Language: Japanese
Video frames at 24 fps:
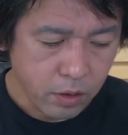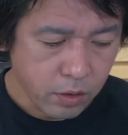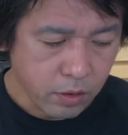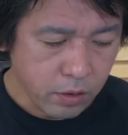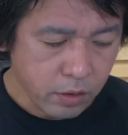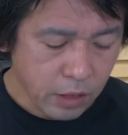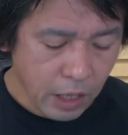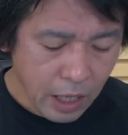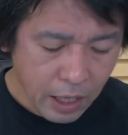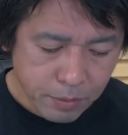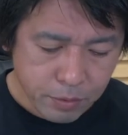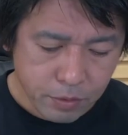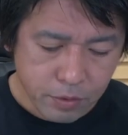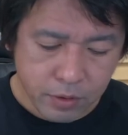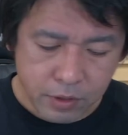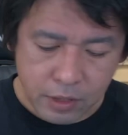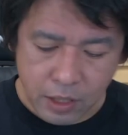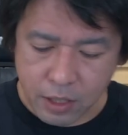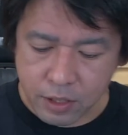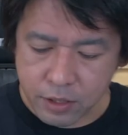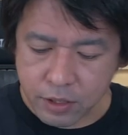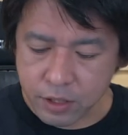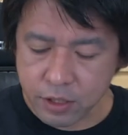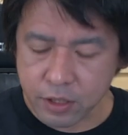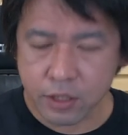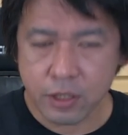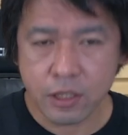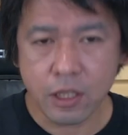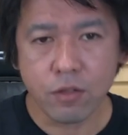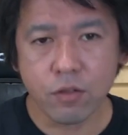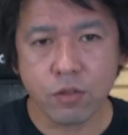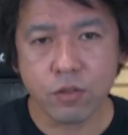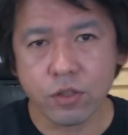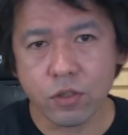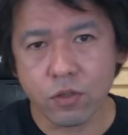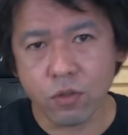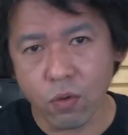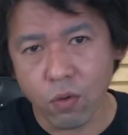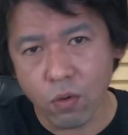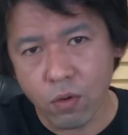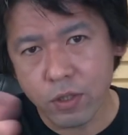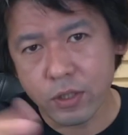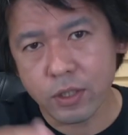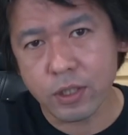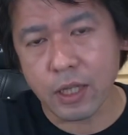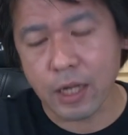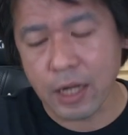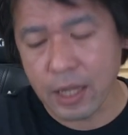多分ね知ってる人多
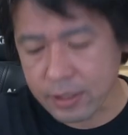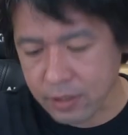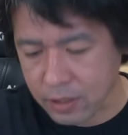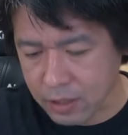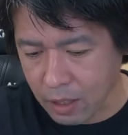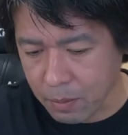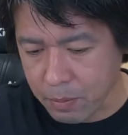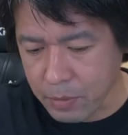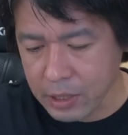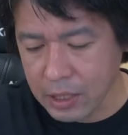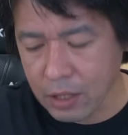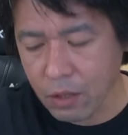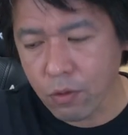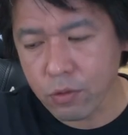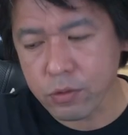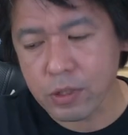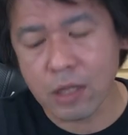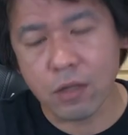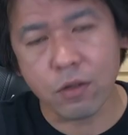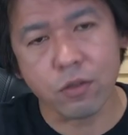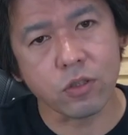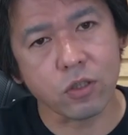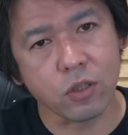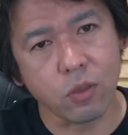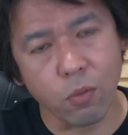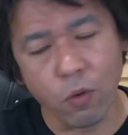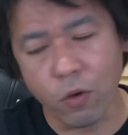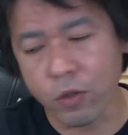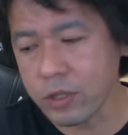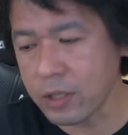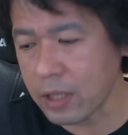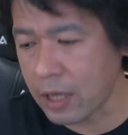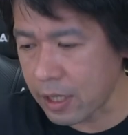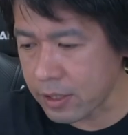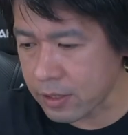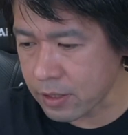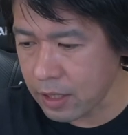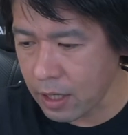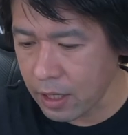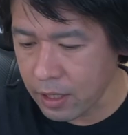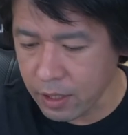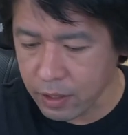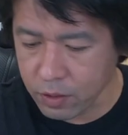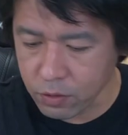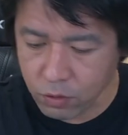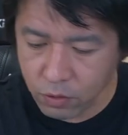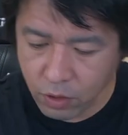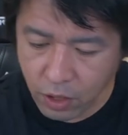いんじゃないですか見たことある人も多いんじゃないですか
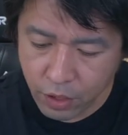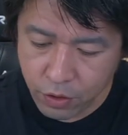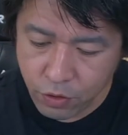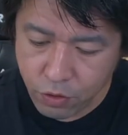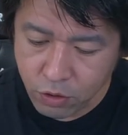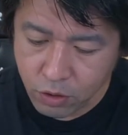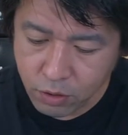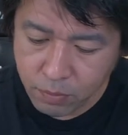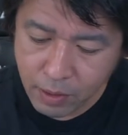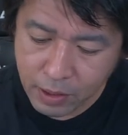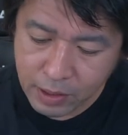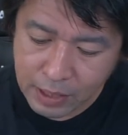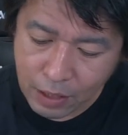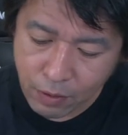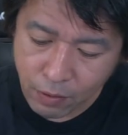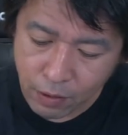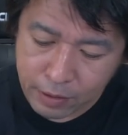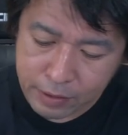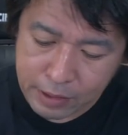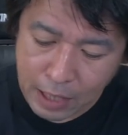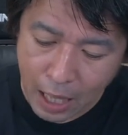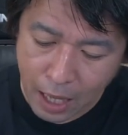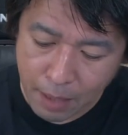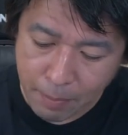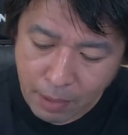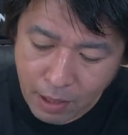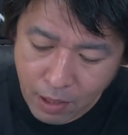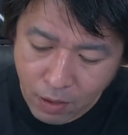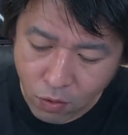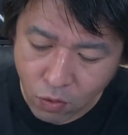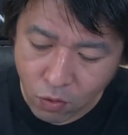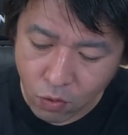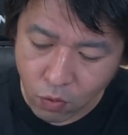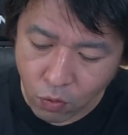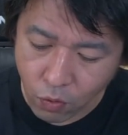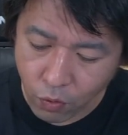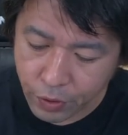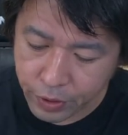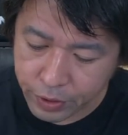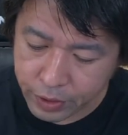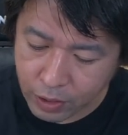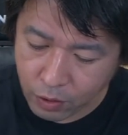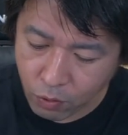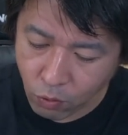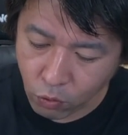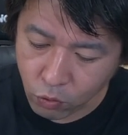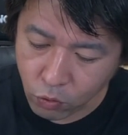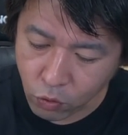あのね有名なのが卵を置い
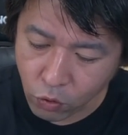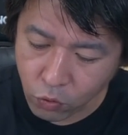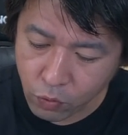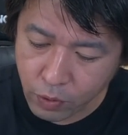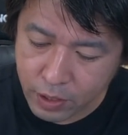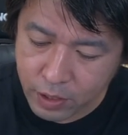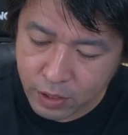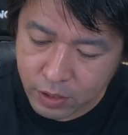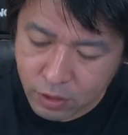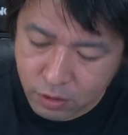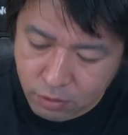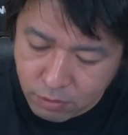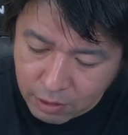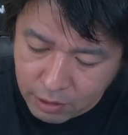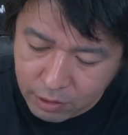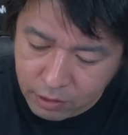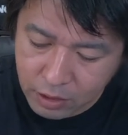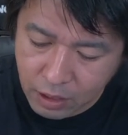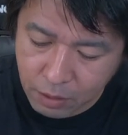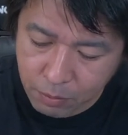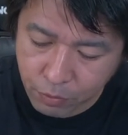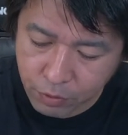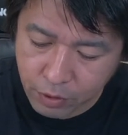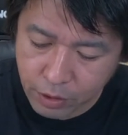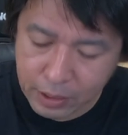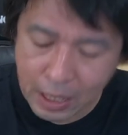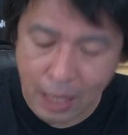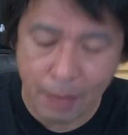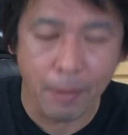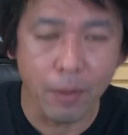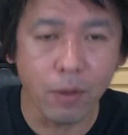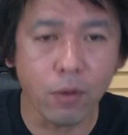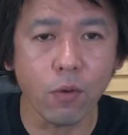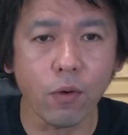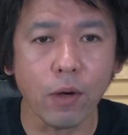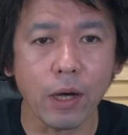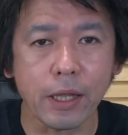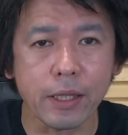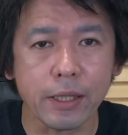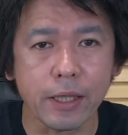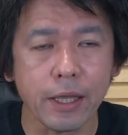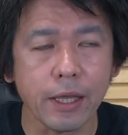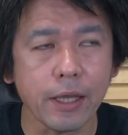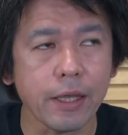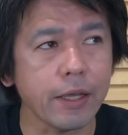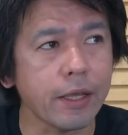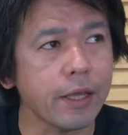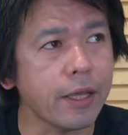てこの上に座ってもね卵が
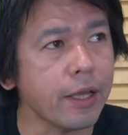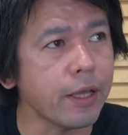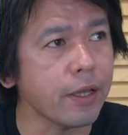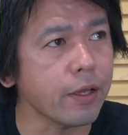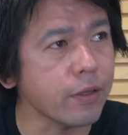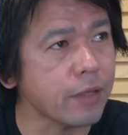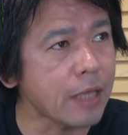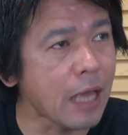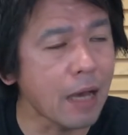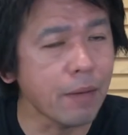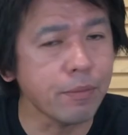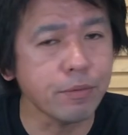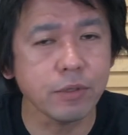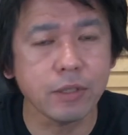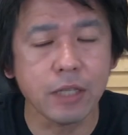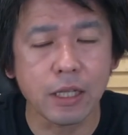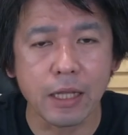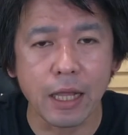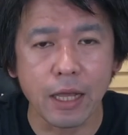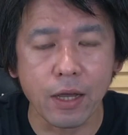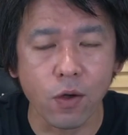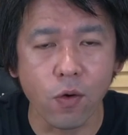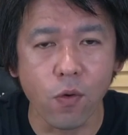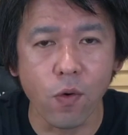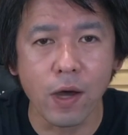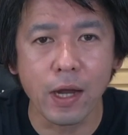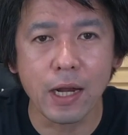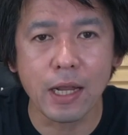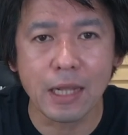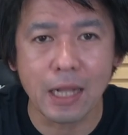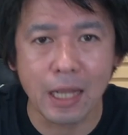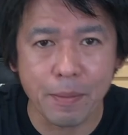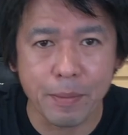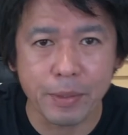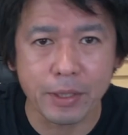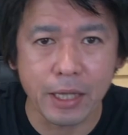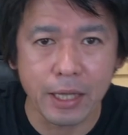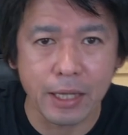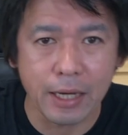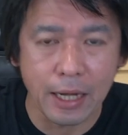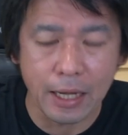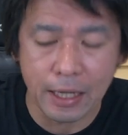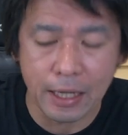ね、えー、破れない壊れないみたいな